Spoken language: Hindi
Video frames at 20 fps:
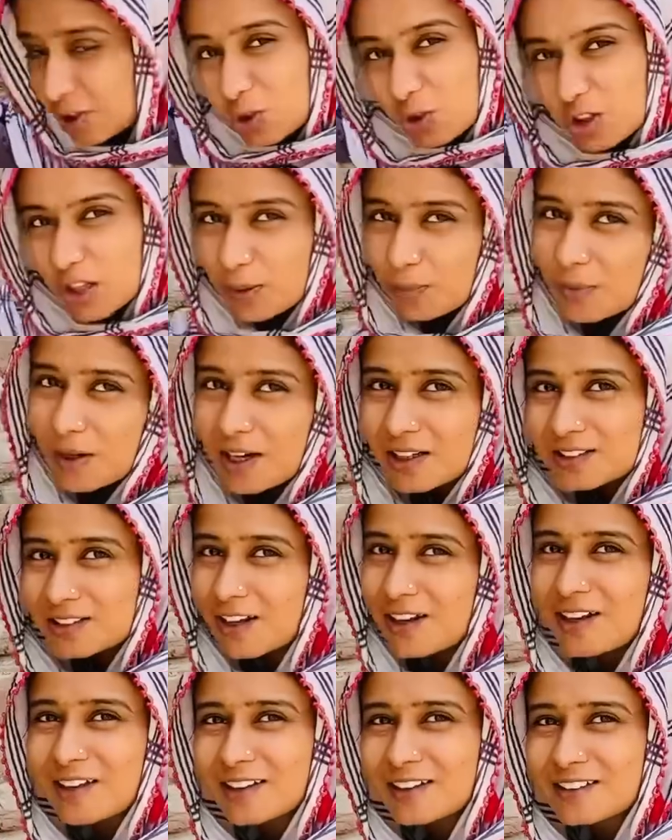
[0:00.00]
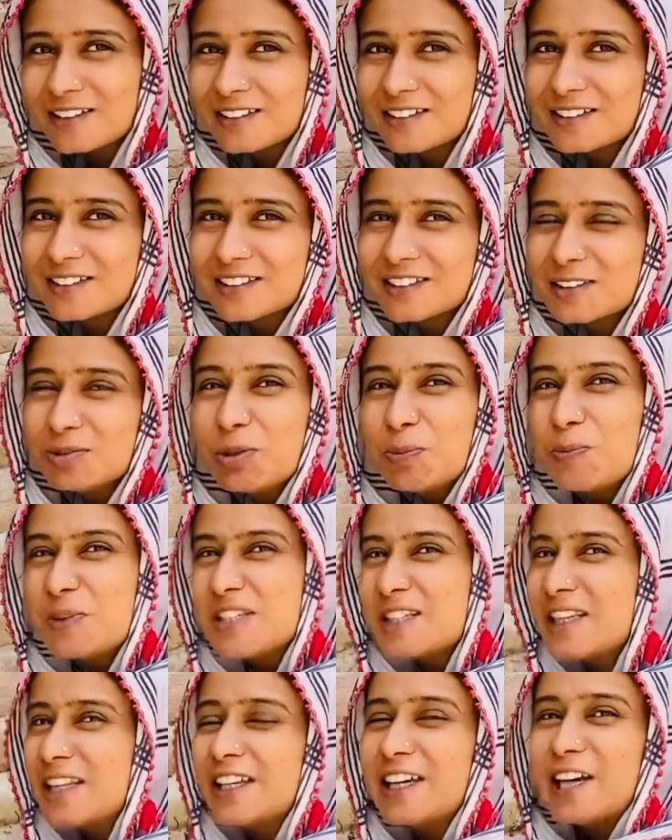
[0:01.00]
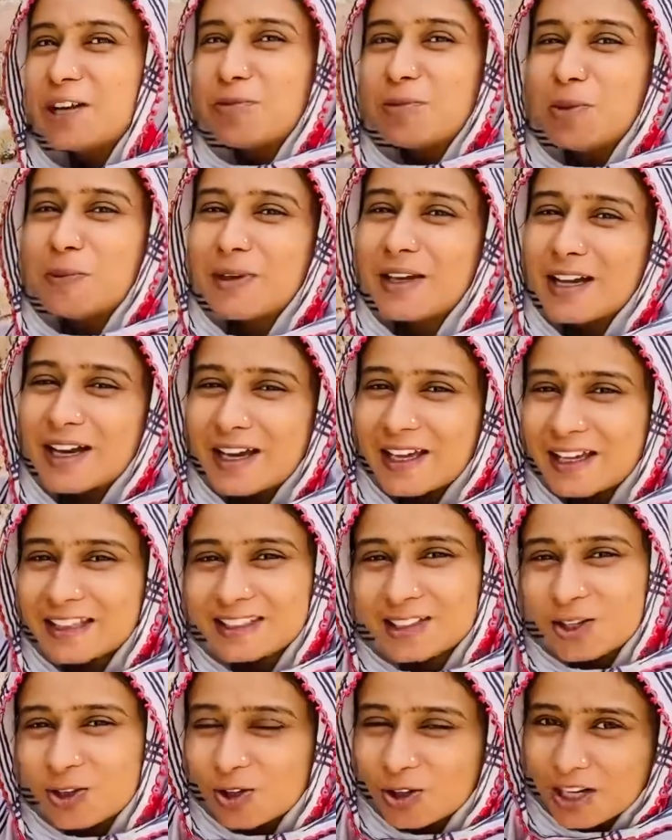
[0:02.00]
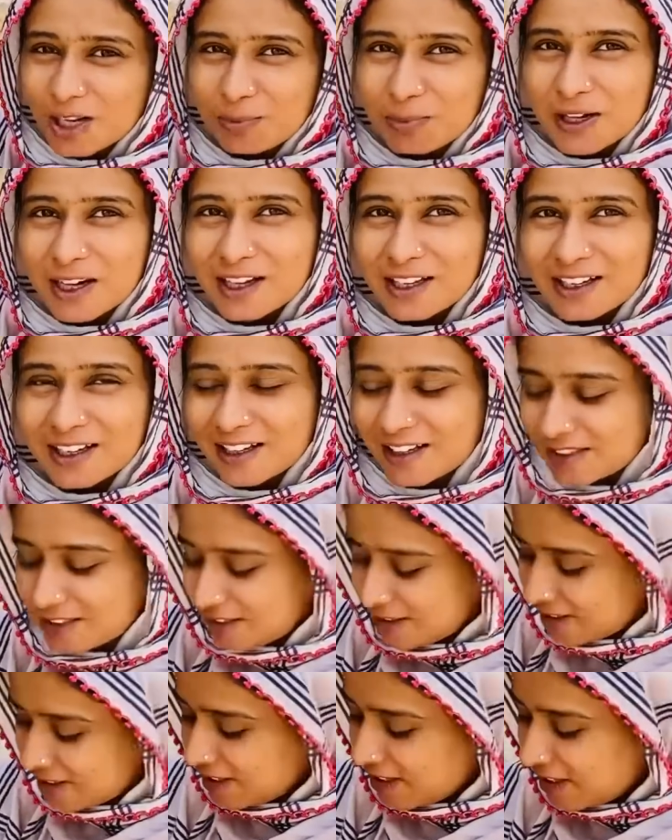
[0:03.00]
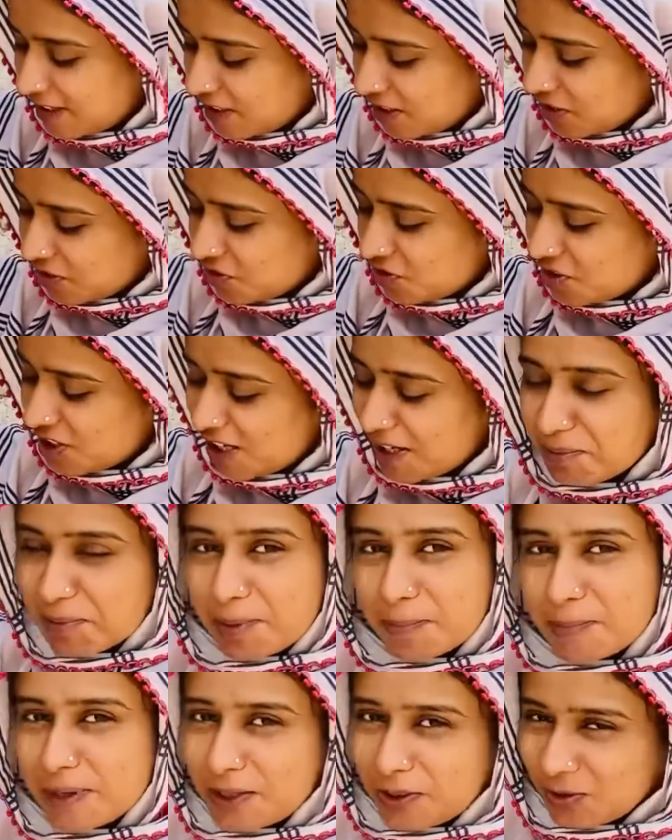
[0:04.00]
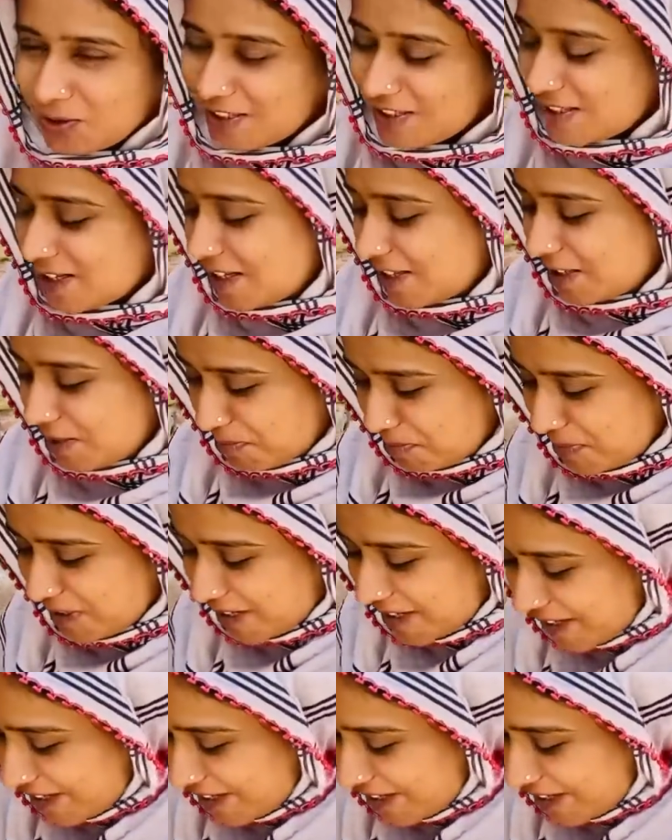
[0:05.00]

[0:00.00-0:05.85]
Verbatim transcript: दिनों के बाद खा रहे हैं पिछले गर्मी में खाया था और खा रहे हैं आज इंशाल्लाह मेहमानों के साथ हम भी